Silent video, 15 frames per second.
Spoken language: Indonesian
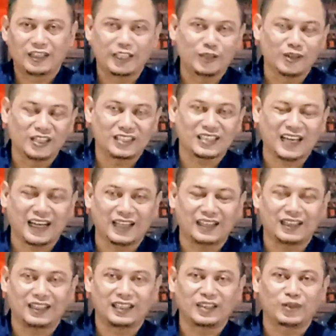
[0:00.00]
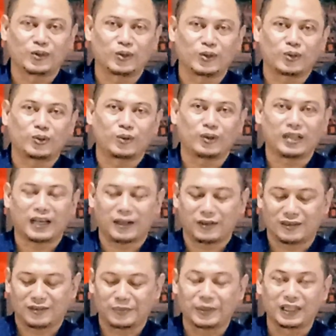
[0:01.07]
di Indonesia ini guru-guru
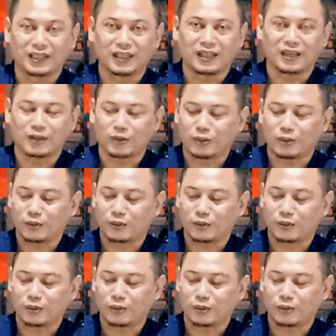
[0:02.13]
yang benar,